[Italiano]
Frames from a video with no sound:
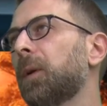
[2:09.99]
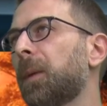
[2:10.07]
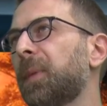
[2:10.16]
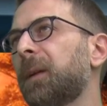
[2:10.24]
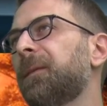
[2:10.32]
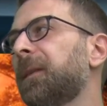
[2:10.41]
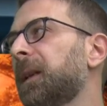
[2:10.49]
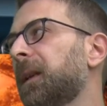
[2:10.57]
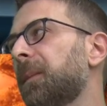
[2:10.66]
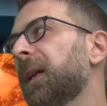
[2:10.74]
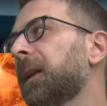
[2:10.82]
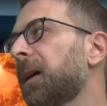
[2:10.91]
una
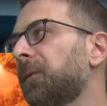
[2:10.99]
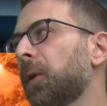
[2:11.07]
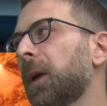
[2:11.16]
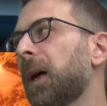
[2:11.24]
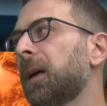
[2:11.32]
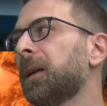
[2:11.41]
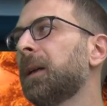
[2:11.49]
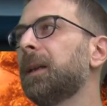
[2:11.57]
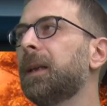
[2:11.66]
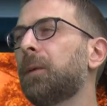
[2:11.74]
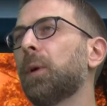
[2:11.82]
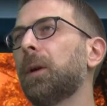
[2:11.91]
perfetta metafora
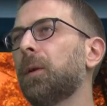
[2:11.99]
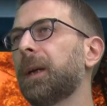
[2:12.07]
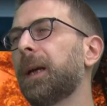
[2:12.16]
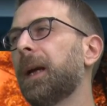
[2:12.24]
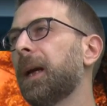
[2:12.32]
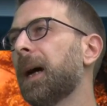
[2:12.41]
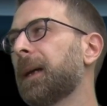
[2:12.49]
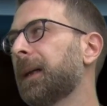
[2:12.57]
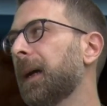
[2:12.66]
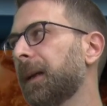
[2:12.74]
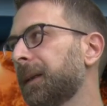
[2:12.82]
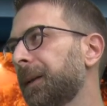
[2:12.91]
di quello che
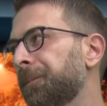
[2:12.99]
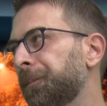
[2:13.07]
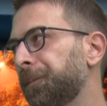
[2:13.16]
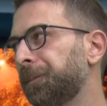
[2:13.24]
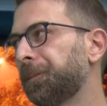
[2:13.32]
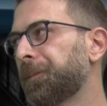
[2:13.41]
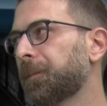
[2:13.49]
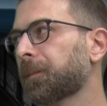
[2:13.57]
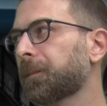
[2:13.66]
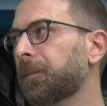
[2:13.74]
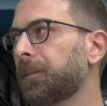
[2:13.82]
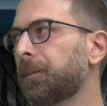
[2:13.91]
accade.
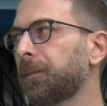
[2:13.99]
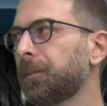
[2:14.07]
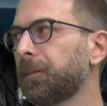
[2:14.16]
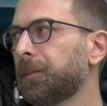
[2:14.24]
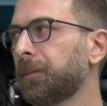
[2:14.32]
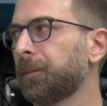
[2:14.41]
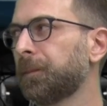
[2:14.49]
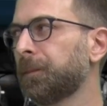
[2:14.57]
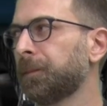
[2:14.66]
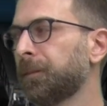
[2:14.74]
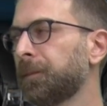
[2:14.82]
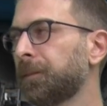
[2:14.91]
Situazioni al